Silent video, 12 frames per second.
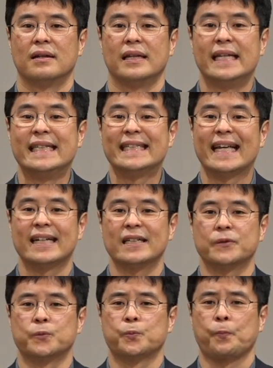
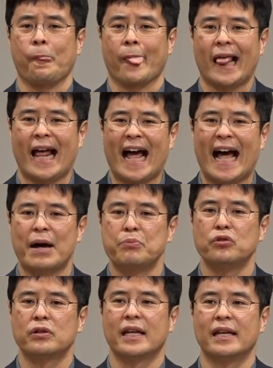인생은
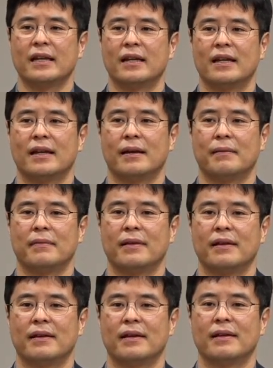아무리
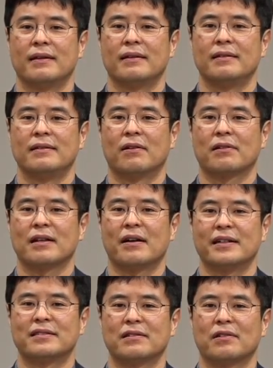여러
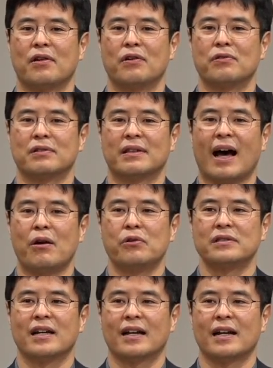상황이 있어도 결국 나
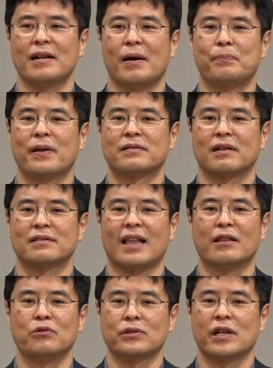혼자 하나님 앞에서
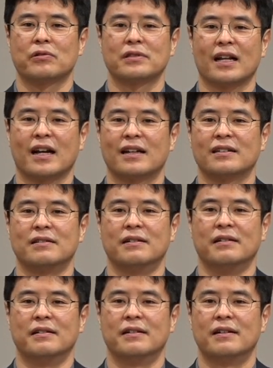단독자로 살아가는
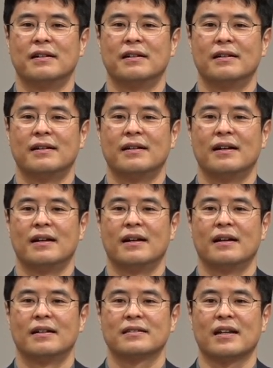거예요.
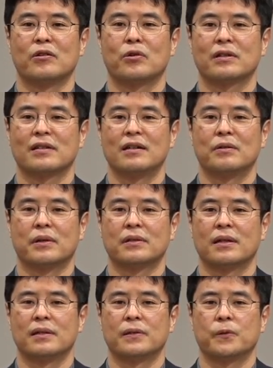자유롭게 살려면
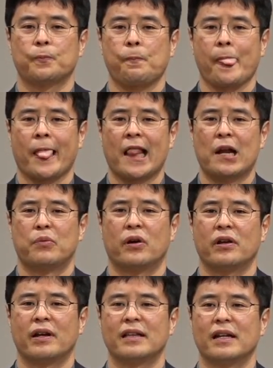어떻게 돼요?
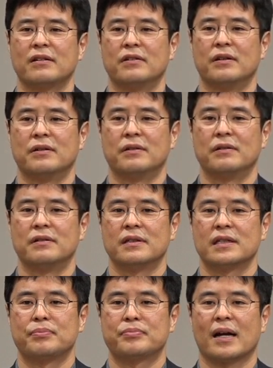버려야 되는 거예요.
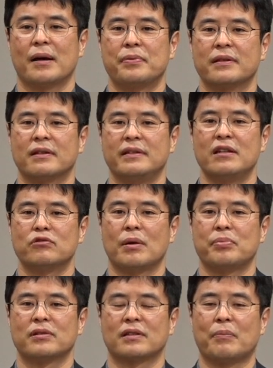십자가 앞에서 예수
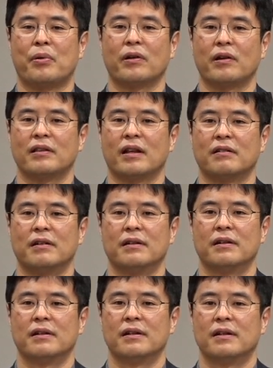앞에서 다 버려야 되는 거예요.
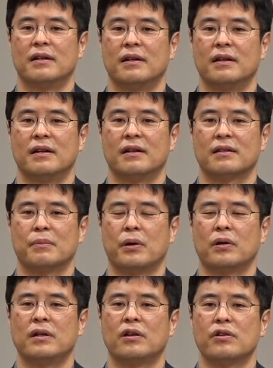근데
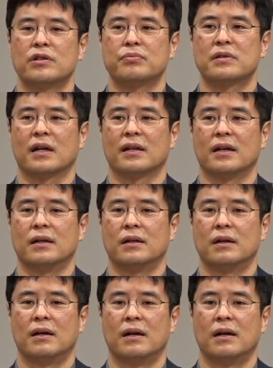버리는 게 쉽지 않아요.